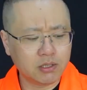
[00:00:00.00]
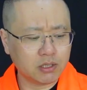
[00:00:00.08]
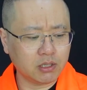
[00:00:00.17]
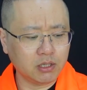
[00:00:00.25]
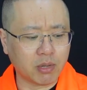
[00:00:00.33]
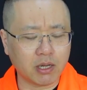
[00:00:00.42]
这
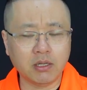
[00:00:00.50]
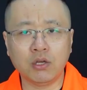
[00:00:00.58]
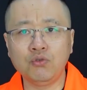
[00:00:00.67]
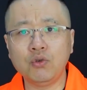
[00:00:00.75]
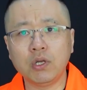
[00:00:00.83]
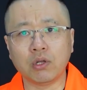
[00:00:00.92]
个硬盘呢
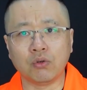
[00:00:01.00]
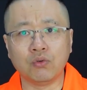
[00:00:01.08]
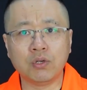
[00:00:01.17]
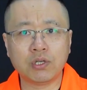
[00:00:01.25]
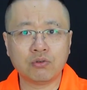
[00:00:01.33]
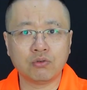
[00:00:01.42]
约等于
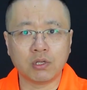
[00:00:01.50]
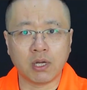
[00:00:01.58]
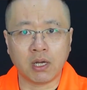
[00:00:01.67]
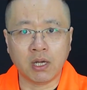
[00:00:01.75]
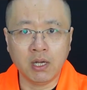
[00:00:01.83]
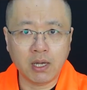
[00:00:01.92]
西数
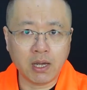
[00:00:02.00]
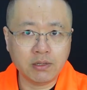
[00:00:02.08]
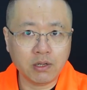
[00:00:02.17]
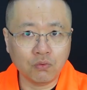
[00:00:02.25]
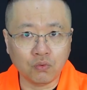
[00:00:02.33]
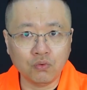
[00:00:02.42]
的 S
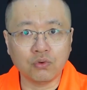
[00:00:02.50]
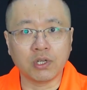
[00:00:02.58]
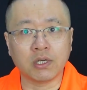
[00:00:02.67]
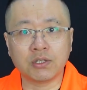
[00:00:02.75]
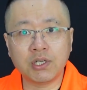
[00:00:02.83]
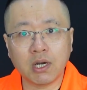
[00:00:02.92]
N 五五
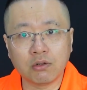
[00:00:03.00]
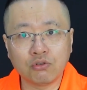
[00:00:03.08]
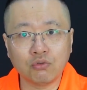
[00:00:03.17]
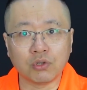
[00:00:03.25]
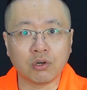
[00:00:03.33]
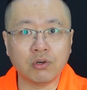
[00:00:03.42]
零降
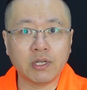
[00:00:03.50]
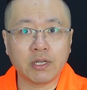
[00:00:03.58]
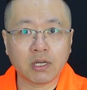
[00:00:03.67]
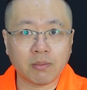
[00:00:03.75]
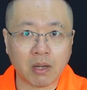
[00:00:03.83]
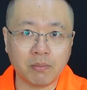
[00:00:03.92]
速以后的
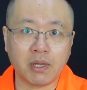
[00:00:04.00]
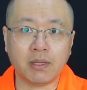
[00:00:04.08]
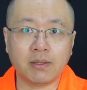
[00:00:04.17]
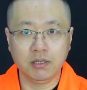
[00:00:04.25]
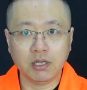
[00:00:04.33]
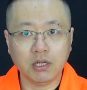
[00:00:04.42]
那个版本。
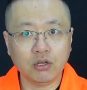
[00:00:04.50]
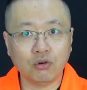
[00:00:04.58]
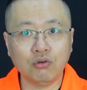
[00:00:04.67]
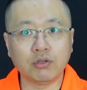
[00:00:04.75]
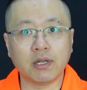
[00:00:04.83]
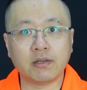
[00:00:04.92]
这类用
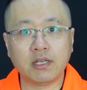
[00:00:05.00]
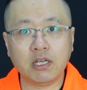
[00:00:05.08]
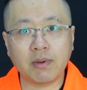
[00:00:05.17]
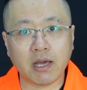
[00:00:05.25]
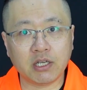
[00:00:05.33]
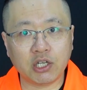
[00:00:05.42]
户呢 ，C
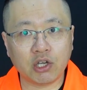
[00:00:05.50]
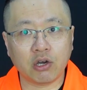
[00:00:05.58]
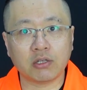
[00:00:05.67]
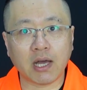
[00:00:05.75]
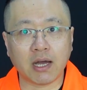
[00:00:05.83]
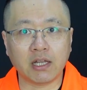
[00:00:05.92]
盘一定
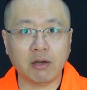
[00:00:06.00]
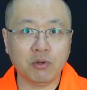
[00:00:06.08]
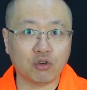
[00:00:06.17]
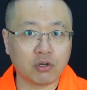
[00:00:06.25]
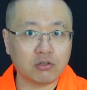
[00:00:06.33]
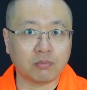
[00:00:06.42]
要大，他们
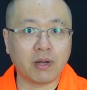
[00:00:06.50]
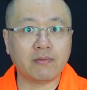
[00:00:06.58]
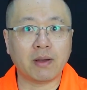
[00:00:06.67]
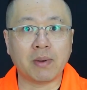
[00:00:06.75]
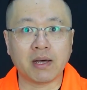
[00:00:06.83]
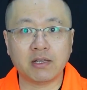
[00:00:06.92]
有各种办
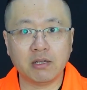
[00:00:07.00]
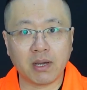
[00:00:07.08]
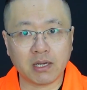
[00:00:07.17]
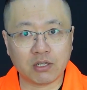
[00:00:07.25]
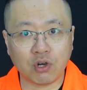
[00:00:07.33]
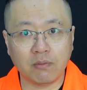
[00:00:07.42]
法把 C 盘
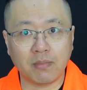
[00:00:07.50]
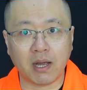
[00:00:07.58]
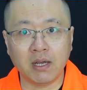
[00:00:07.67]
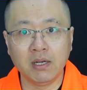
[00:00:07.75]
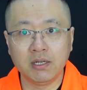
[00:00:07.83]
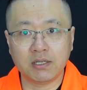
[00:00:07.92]
给装
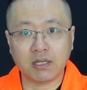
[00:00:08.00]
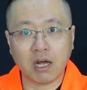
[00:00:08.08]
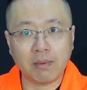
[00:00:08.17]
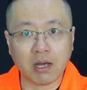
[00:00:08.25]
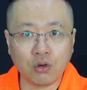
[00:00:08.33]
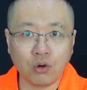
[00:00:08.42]
满，其他
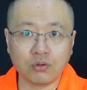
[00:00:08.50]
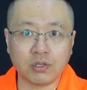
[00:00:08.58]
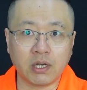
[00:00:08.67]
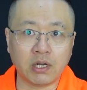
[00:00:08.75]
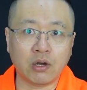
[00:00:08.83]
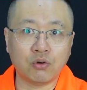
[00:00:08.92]
盘空
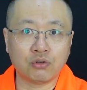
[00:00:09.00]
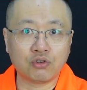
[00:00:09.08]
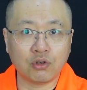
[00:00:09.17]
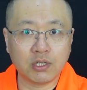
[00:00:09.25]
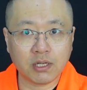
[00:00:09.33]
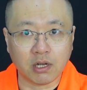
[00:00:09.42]
着，然后
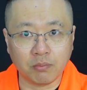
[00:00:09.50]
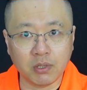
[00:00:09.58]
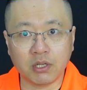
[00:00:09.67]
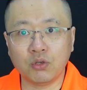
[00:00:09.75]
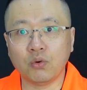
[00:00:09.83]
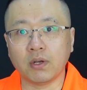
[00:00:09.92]
说电脑不
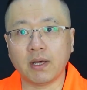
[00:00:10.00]
能用